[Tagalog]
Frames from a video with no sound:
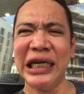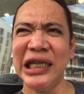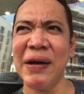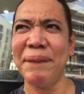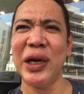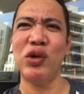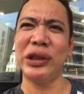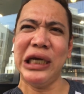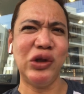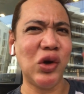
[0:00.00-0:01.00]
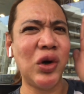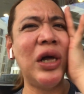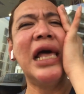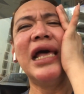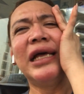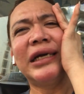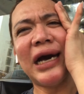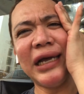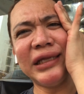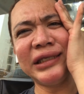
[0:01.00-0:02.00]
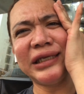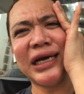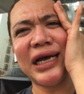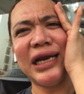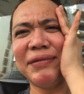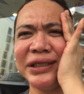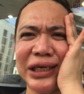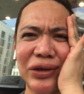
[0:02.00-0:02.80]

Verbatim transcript: init ng panahon dito. Kahit nasa labas